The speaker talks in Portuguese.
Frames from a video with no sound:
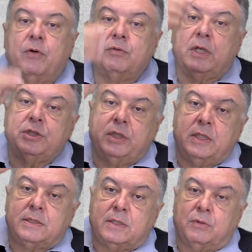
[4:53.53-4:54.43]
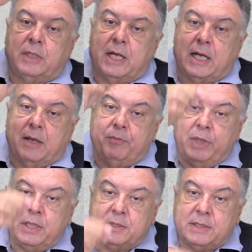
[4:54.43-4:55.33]
vão na direção da
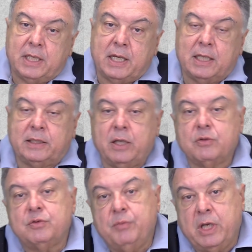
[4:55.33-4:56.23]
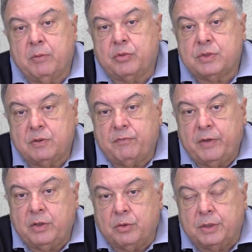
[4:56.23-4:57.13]
cabeça até os membros
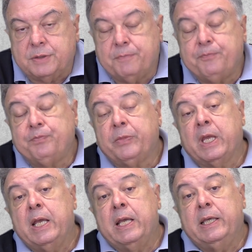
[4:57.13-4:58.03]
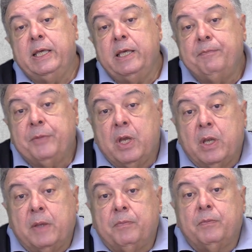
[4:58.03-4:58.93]
inferiores. E
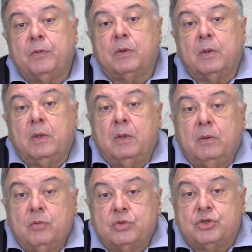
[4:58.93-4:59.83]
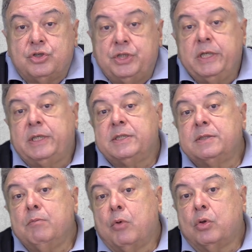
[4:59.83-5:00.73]
os
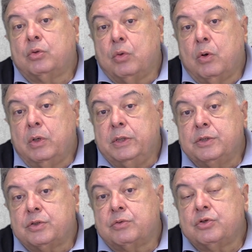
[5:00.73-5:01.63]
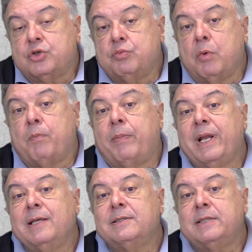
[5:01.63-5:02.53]
tiques motores costumam
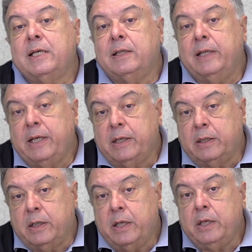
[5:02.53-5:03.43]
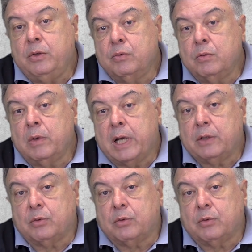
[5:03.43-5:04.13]
preceder em um a